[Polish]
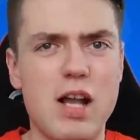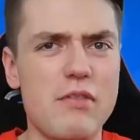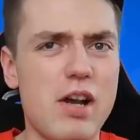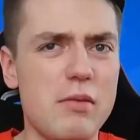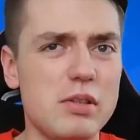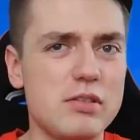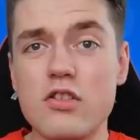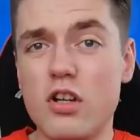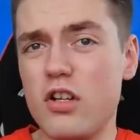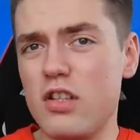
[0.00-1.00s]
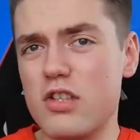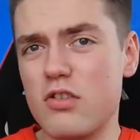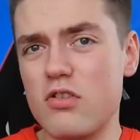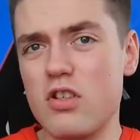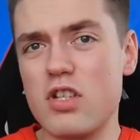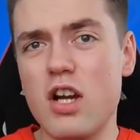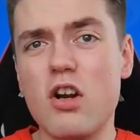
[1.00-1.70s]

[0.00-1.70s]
A wam? Co o niej sądzicie?